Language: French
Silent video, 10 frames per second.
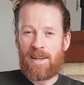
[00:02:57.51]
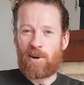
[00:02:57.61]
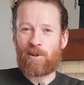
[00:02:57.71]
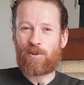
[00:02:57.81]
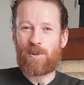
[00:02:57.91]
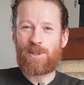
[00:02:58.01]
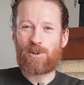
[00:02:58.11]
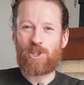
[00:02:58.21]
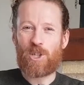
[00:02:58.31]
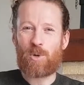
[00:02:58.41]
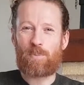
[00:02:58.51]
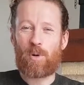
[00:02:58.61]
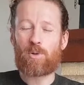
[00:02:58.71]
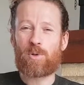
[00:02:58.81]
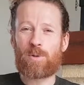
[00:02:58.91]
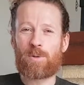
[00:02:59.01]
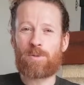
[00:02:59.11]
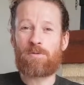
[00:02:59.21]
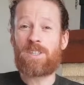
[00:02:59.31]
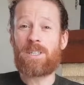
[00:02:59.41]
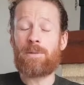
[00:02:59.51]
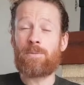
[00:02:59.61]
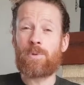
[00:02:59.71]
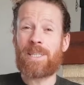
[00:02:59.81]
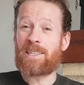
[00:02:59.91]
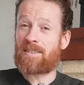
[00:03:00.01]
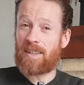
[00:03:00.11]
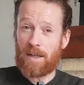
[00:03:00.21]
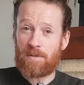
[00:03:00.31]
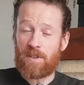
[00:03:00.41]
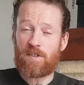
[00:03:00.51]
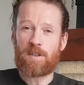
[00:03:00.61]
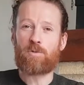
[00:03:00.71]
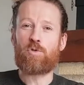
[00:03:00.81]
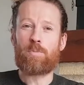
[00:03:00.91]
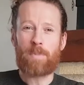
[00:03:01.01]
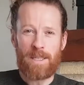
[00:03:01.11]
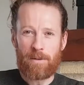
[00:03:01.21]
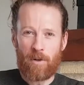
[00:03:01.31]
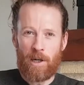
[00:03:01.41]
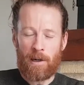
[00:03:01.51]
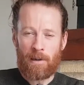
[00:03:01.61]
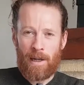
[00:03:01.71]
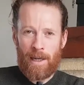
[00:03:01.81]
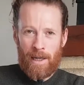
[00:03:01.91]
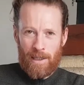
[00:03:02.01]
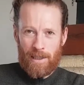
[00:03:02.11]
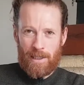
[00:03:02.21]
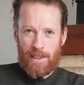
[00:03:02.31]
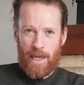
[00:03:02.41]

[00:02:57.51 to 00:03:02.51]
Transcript: Ensuite, j'ai le pan de vie des services, du bénévolat qui